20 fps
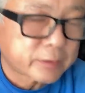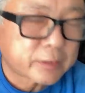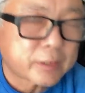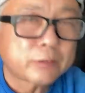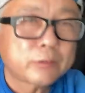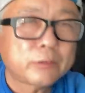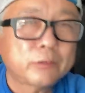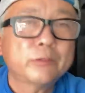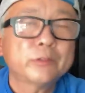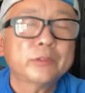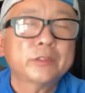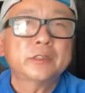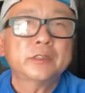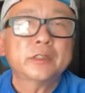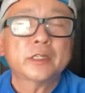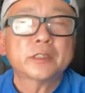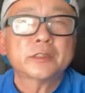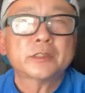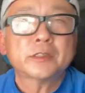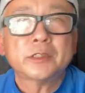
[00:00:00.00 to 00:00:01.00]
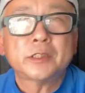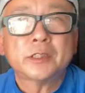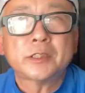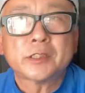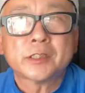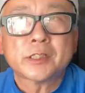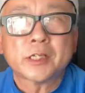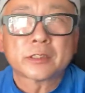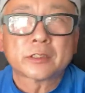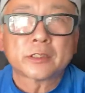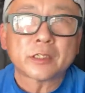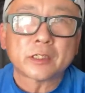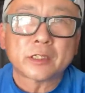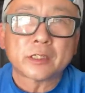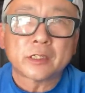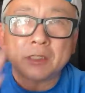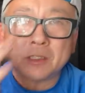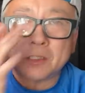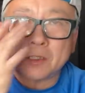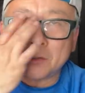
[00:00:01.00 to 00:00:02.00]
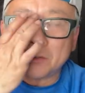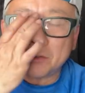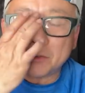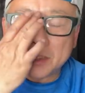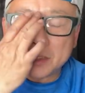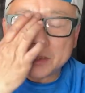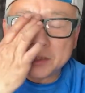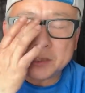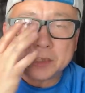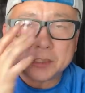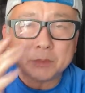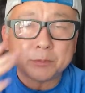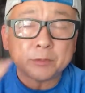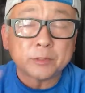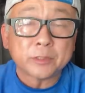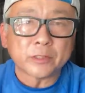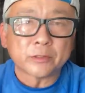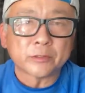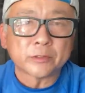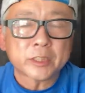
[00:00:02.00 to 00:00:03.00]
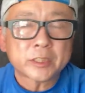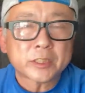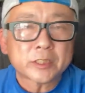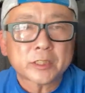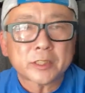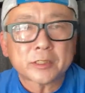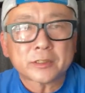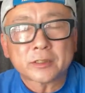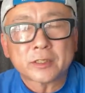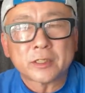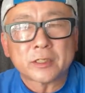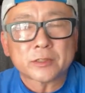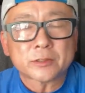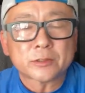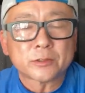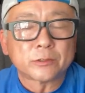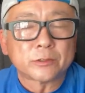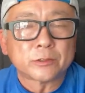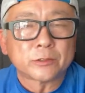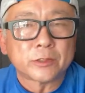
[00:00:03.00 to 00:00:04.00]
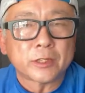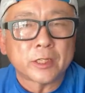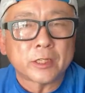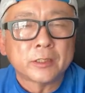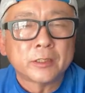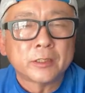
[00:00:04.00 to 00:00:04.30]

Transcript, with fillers: 全く同じ被写体、えー、同じ絞り、同じシャッター速度で、